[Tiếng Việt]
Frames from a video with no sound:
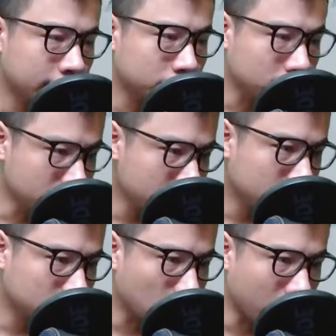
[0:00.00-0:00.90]
Theo từng
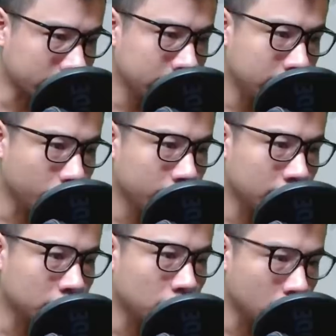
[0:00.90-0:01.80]
bước chân của hắn thì
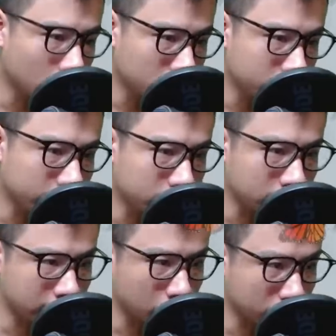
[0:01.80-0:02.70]
nguyên lực hùng hồn dị
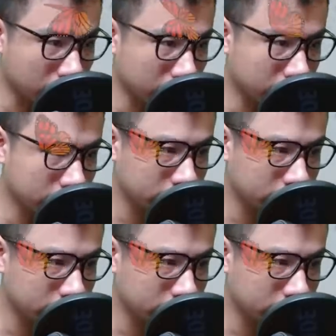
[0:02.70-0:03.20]
thường trào dâng.